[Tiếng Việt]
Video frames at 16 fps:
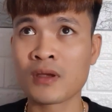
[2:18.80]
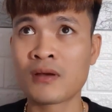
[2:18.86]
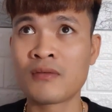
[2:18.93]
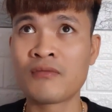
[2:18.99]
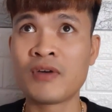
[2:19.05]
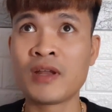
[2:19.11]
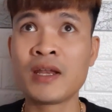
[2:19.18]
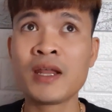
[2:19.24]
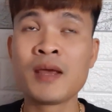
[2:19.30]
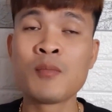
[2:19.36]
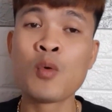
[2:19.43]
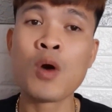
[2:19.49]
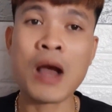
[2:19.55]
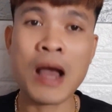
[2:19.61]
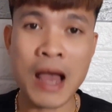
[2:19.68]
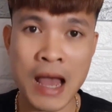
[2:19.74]
vấn đề
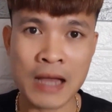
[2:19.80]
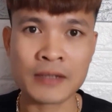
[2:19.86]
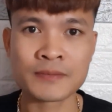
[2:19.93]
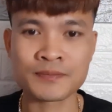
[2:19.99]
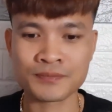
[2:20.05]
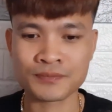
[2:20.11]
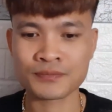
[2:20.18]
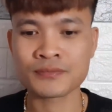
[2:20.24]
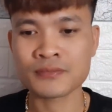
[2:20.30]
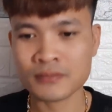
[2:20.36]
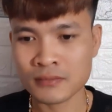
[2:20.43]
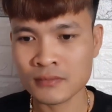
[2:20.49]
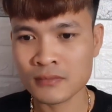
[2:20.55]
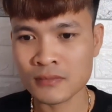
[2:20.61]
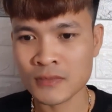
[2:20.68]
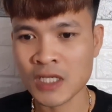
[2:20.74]
mua hàng.
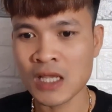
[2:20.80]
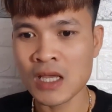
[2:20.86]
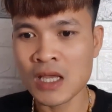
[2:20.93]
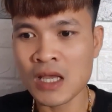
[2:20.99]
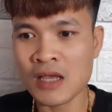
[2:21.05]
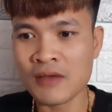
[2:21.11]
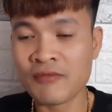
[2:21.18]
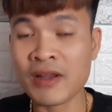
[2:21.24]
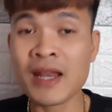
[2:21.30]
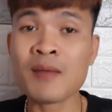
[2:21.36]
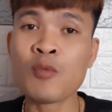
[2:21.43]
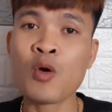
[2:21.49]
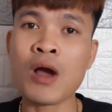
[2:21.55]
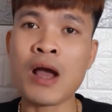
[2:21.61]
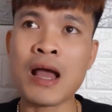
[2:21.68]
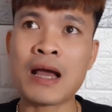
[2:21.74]
Vấn đề
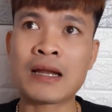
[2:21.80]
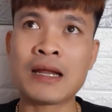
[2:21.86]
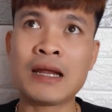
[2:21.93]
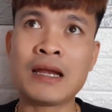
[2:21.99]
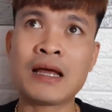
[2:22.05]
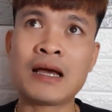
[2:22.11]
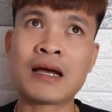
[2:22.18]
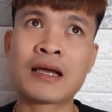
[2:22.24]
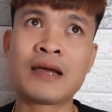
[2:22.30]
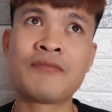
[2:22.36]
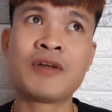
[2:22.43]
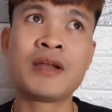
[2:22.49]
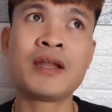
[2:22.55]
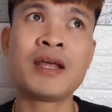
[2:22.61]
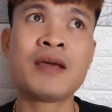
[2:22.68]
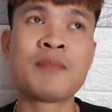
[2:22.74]
mua hàng này là cái
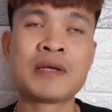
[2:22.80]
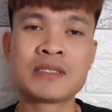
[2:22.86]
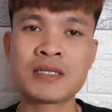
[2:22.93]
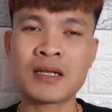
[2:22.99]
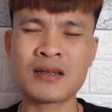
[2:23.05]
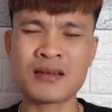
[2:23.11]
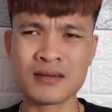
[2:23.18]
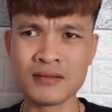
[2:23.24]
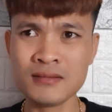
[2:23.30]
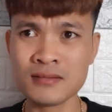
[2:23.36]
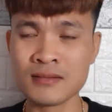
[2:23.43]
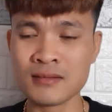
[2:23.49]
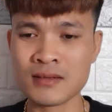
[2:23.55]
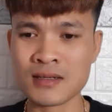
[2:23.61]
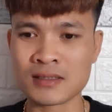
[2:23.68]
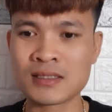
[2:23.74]
vấn đề mà rất
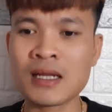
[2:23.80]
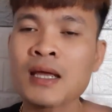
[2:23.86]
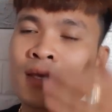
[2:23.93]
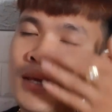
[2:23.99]
được rất là